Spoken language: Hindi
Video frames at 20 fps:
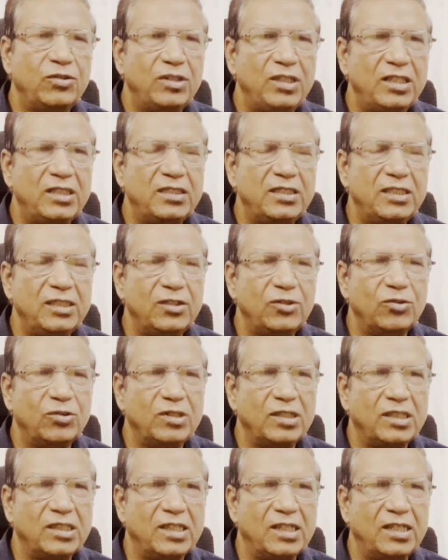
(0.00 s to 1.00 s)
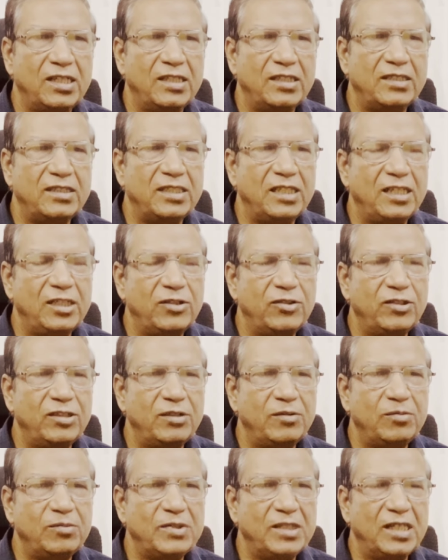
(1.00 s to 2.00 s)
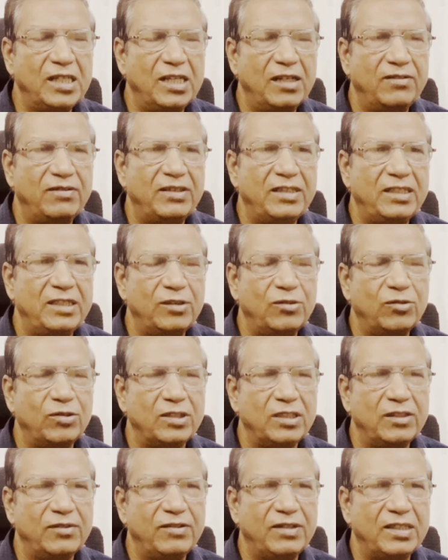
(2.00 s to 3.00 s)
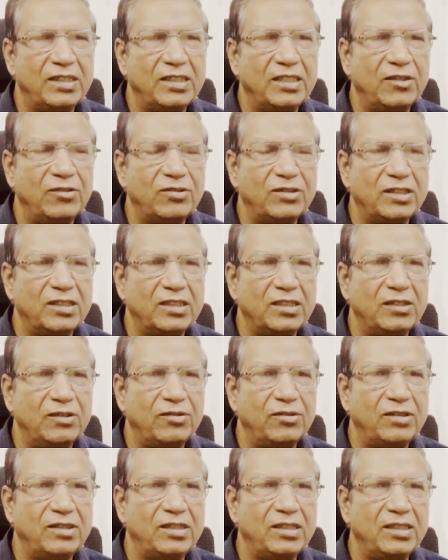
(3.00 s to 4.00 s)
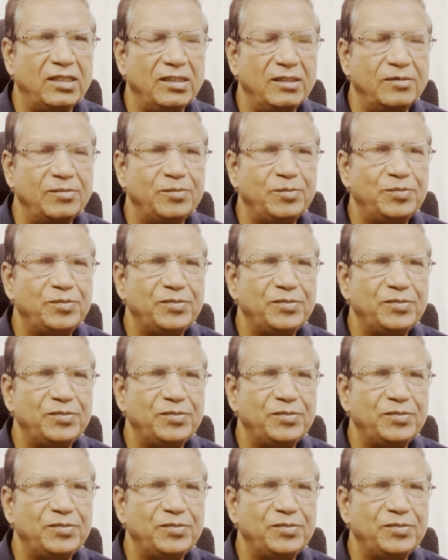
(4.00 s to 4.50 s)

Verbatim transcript: तो ऐसे रोगी के लिए चेलिडोनियम के अलावा एक और दवा की आवश्यकता होती है